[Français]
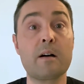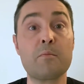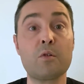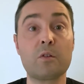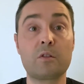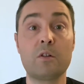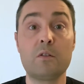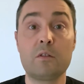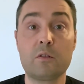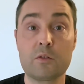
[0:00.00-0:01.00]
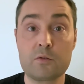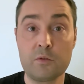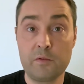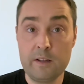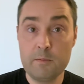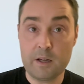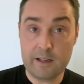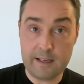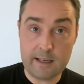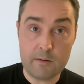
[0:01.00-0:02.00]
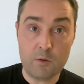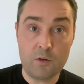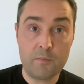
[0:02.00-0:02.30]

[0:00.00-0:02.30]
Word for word: important dans ce film également.